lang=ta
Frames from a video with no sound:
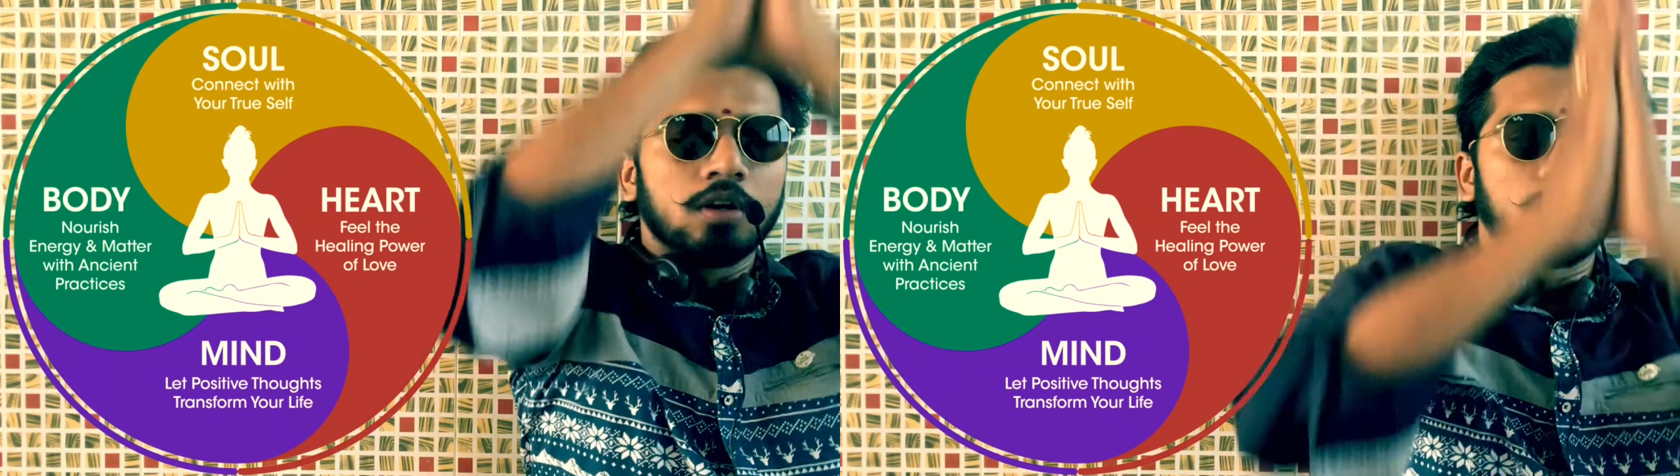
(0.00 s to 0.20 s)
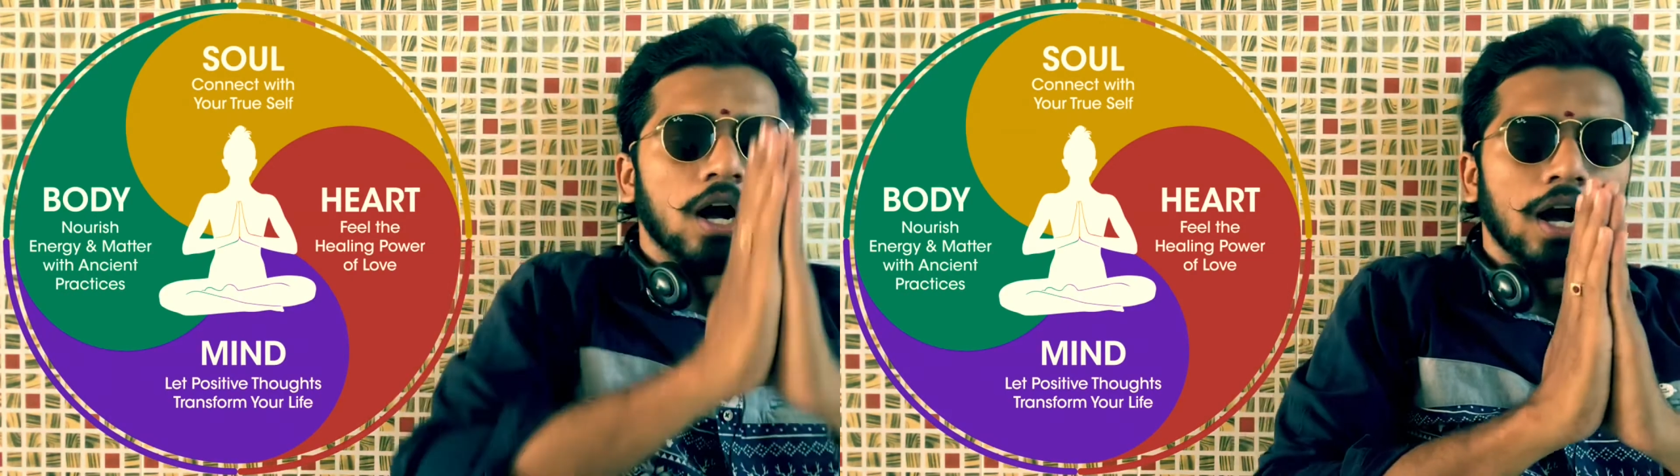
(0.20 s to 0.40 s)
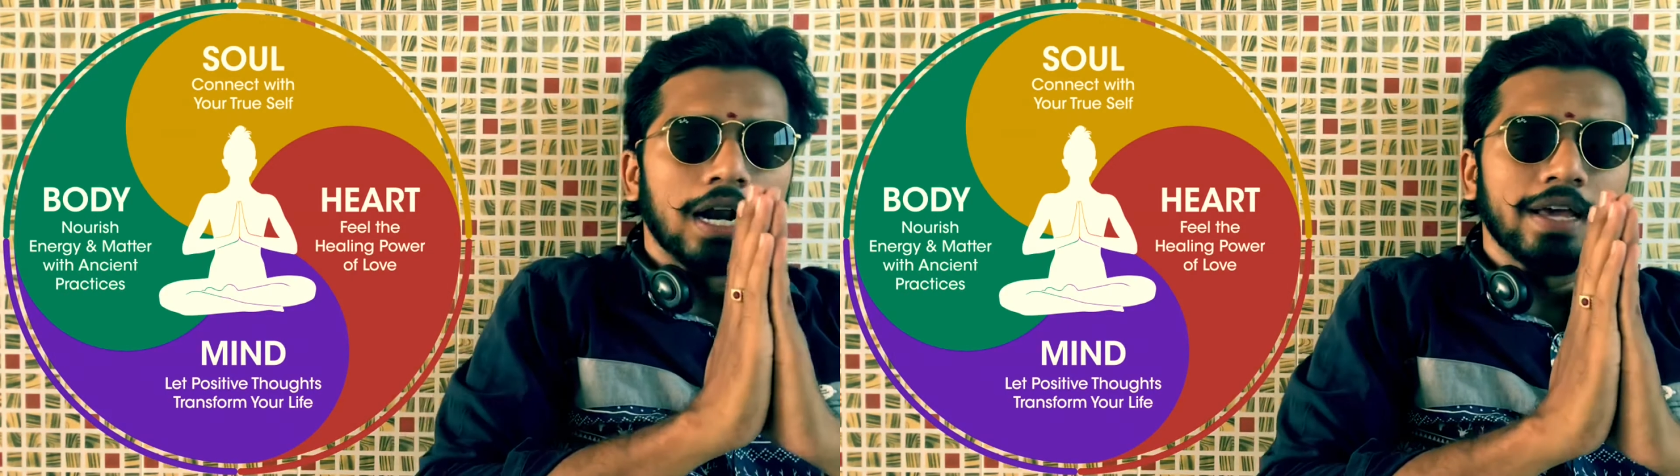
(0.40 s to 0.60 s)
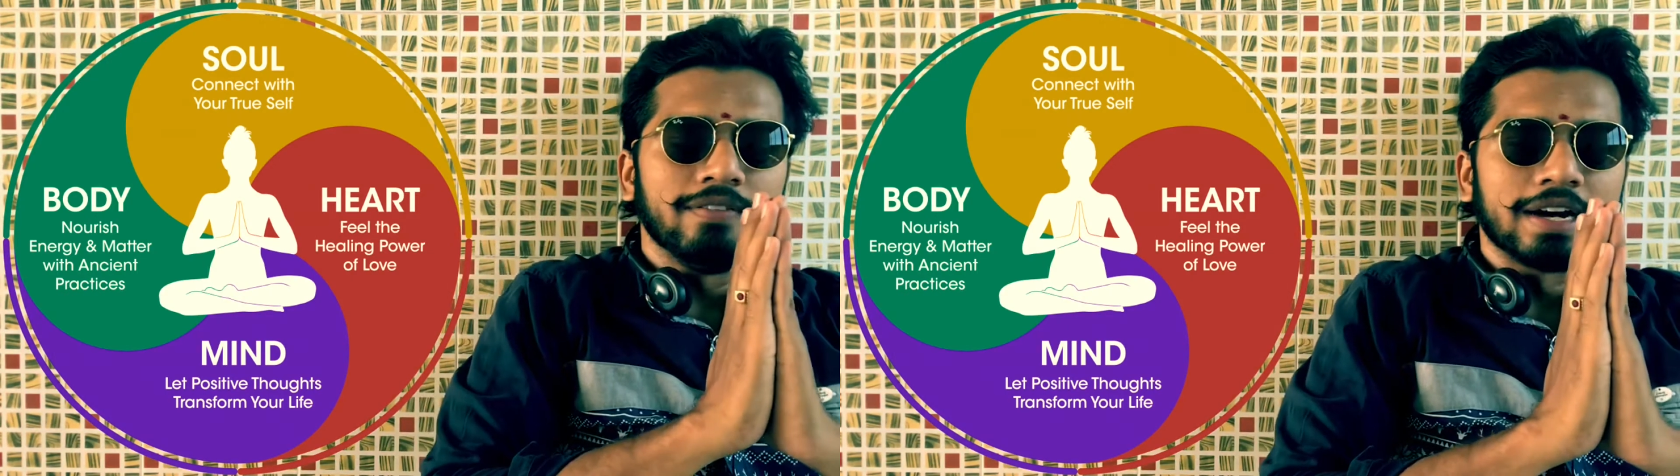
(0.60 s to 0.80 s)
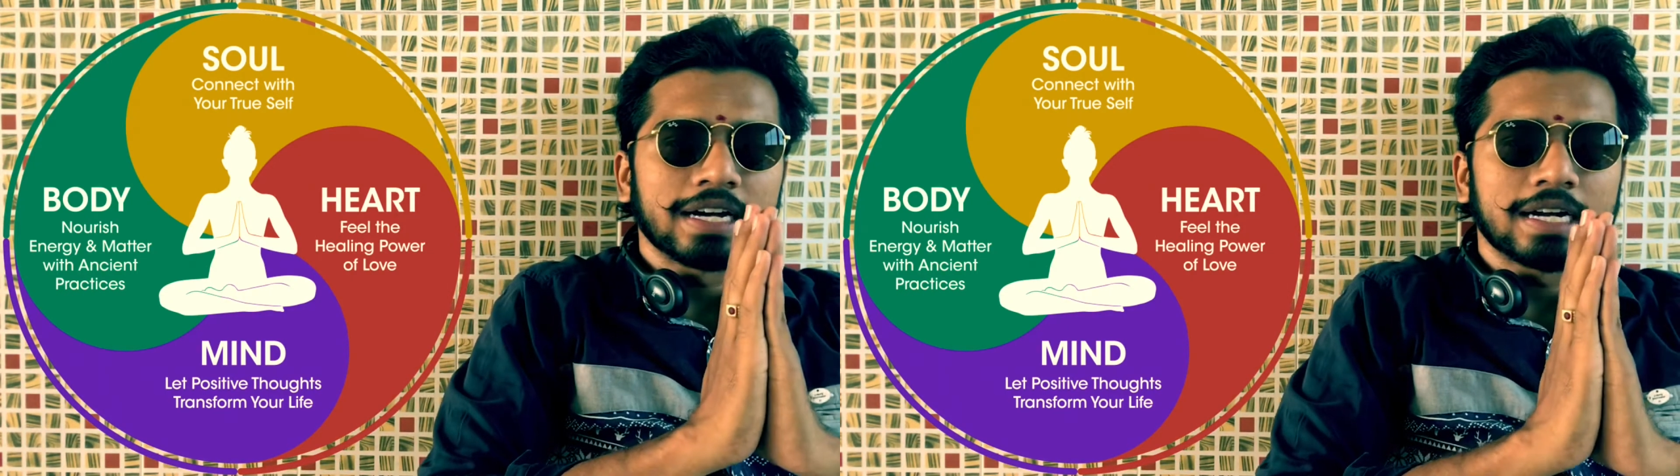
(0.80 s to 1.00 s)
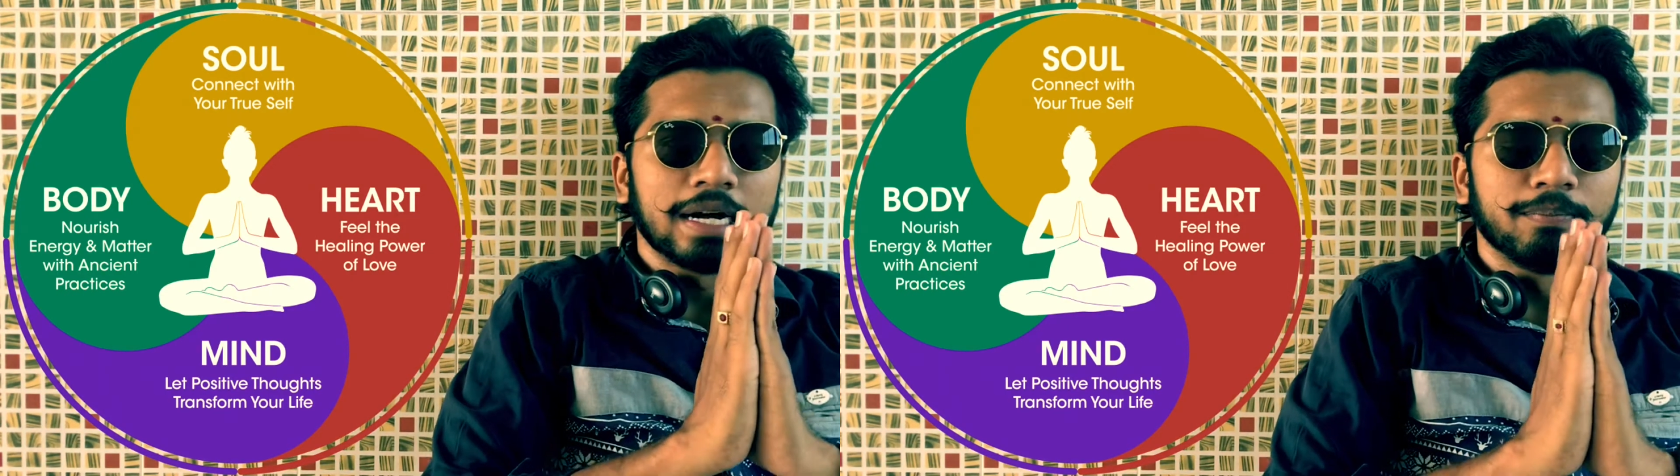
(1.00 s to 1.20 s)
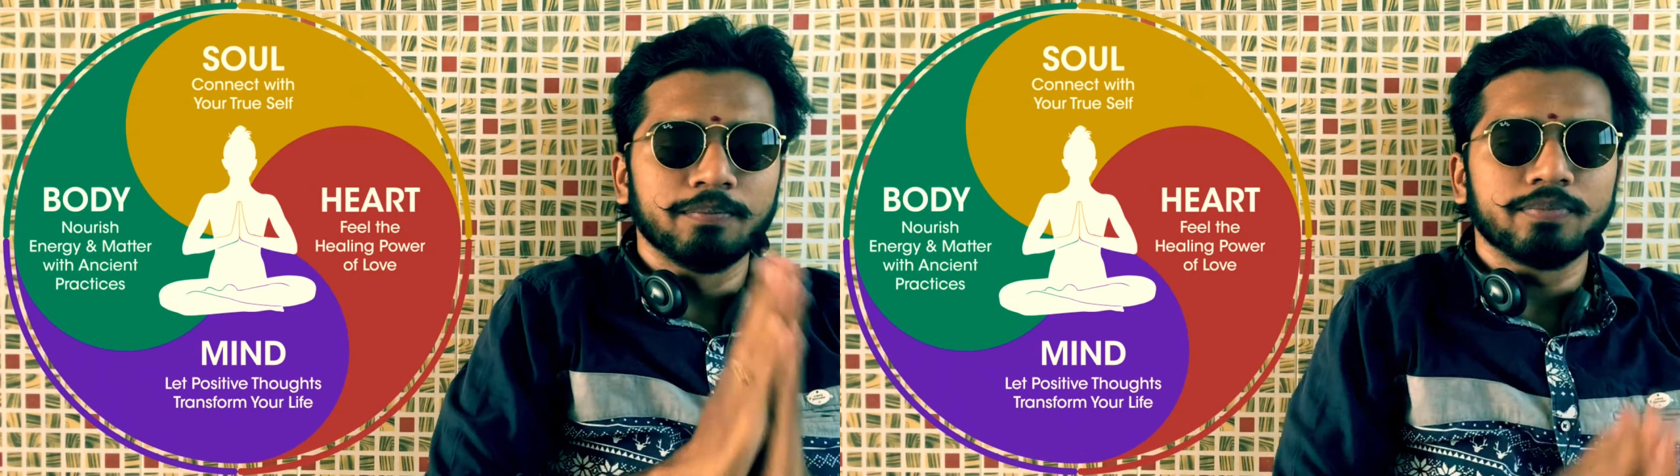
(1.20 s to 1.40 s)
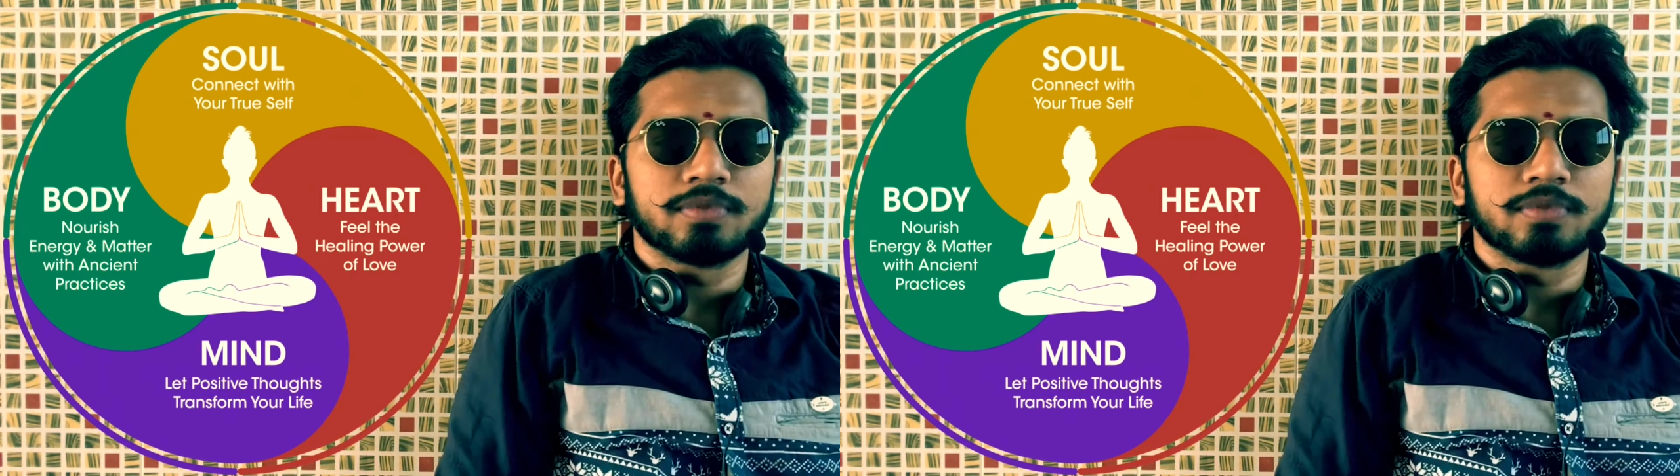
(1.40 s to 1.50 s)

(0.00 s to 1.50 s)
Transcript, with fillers: காலை வணக்கம்